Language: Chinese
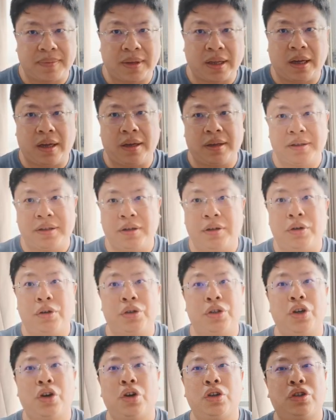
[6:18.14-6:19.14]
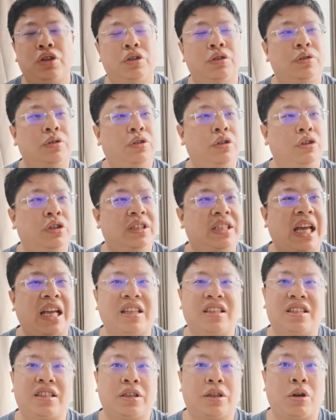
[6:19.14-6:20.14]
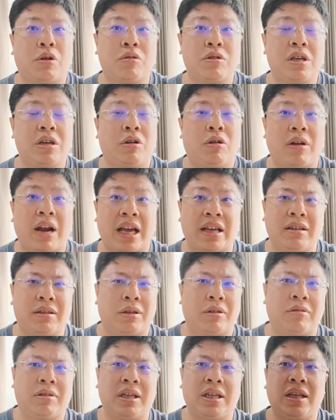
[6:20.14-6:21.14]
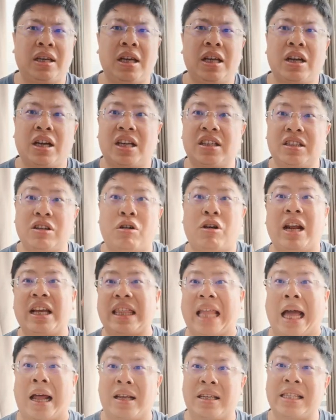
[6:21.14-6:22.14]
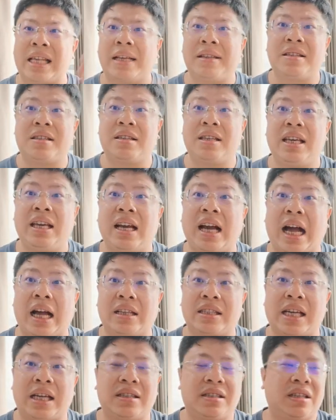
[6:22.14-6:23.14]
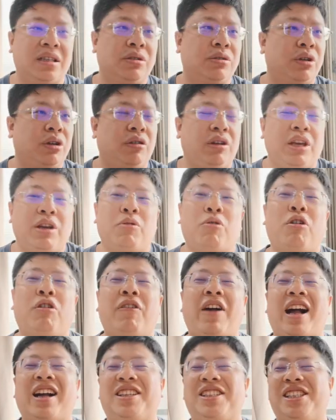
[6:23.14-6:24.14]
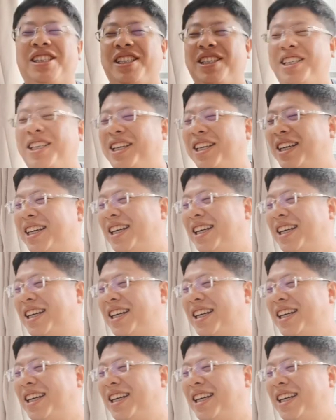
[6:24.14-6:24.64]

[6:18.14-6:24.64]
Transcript: 啊，就就就就暂时同意，后来就同意，可是后来打了三次英阿战争，最后英国放弃，